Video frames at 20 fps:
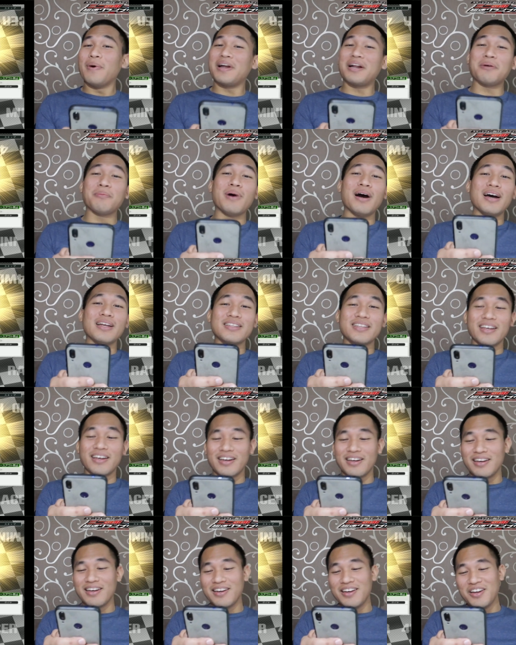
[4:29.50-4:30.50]
Parah banget deh.
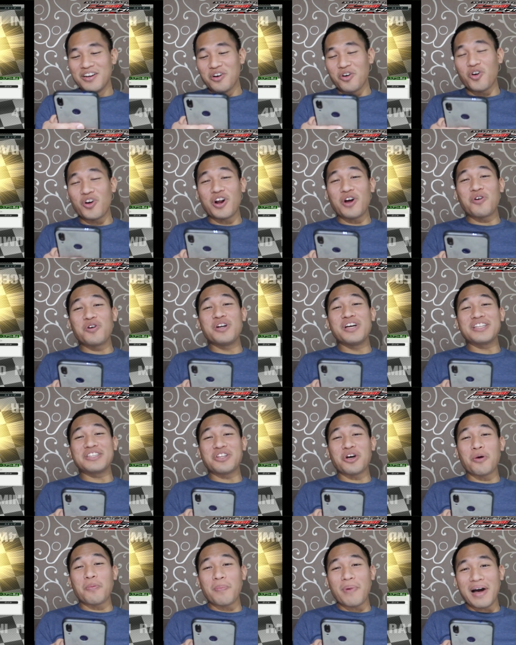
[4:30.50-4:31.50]
Orang udah
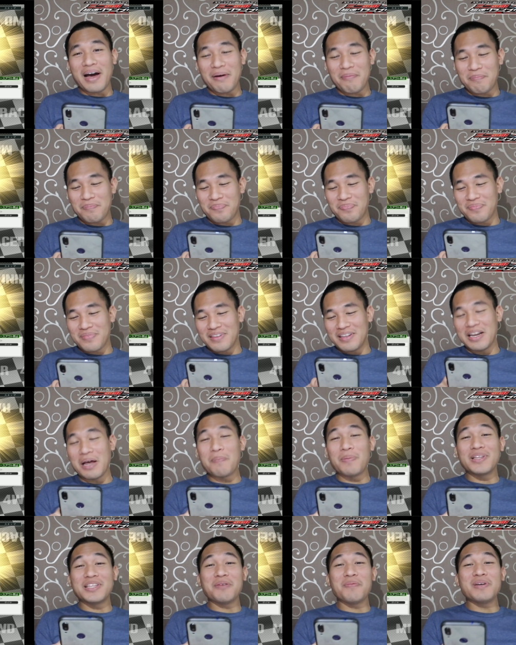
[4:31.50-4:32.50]
top up,
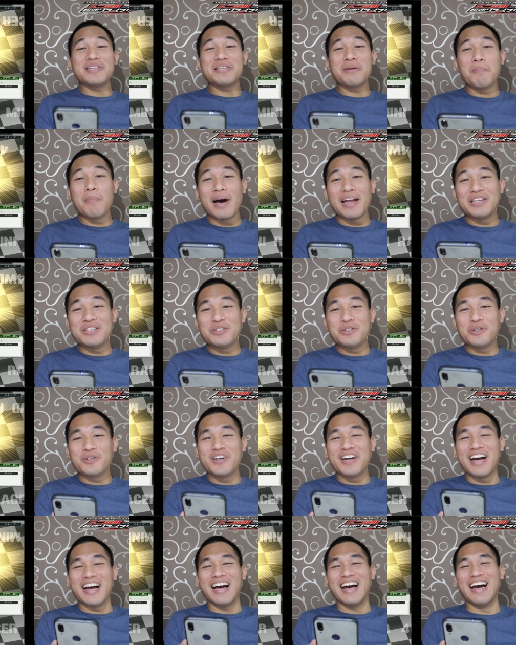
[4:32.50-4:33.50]
dapatnya masih ban
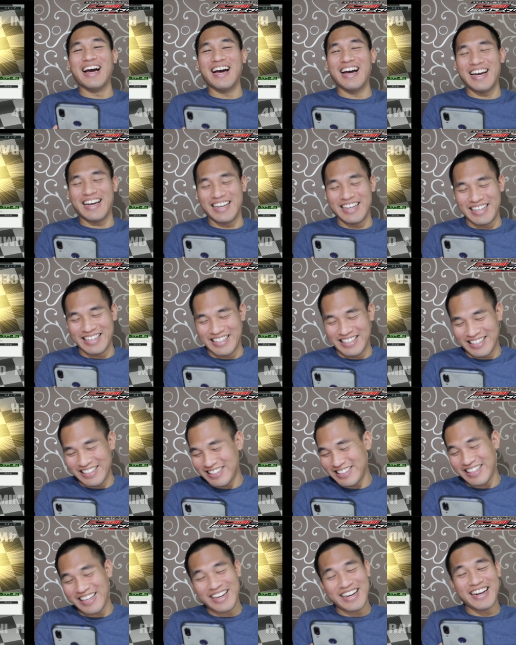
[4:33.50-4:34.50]
juga.
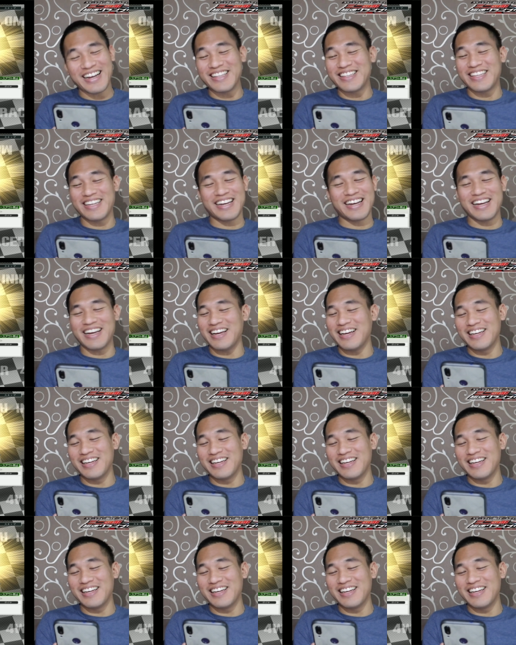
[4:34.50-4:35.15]
Tega-tega.